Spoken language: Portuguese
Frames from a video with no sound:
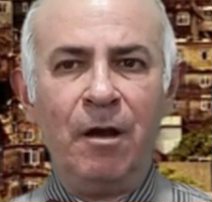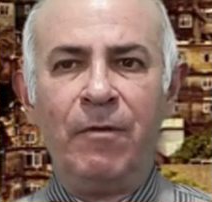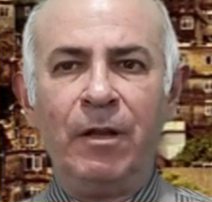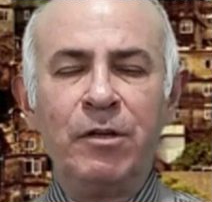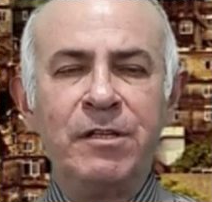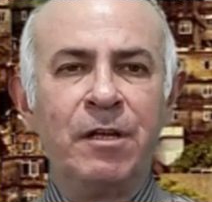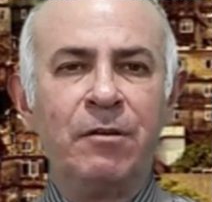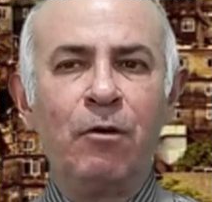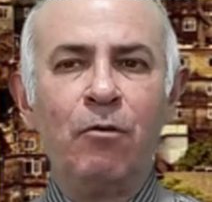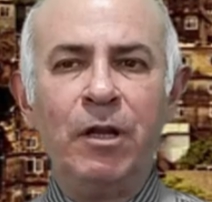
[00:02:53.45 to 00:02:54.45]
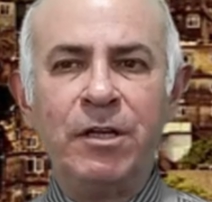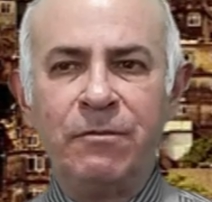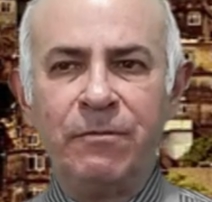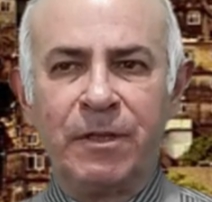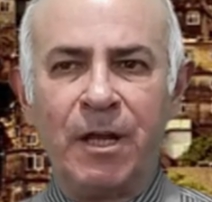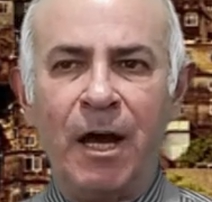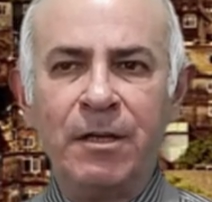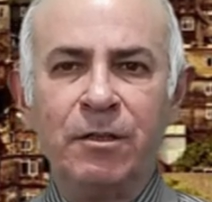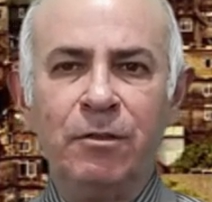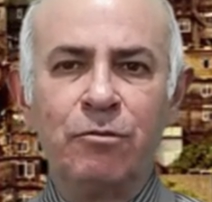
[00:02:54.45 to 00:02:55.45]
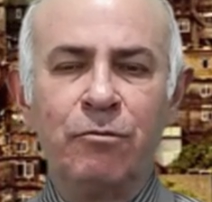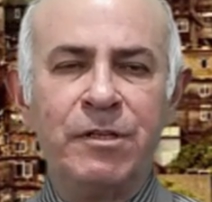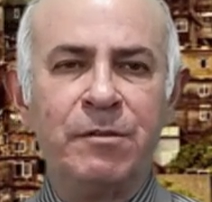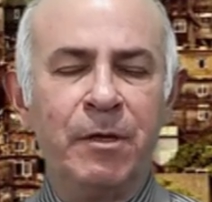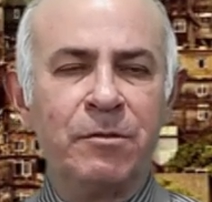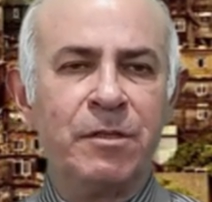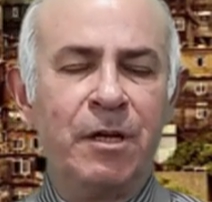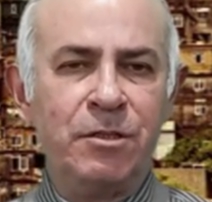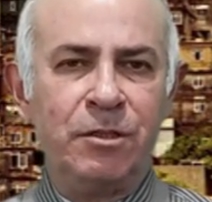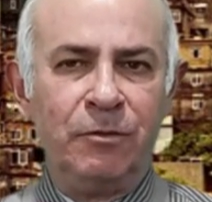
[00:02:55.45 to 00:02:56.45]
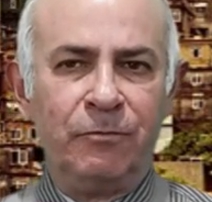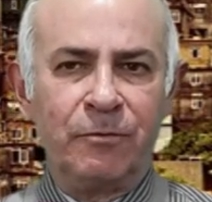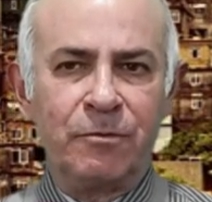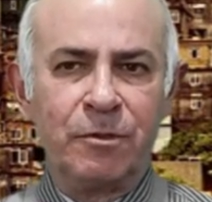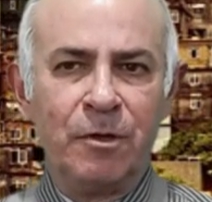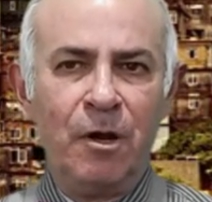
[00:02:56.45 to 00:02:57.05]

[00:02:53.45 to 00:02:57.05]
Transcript: valorizando a coletividade e os conhecimentos científicos,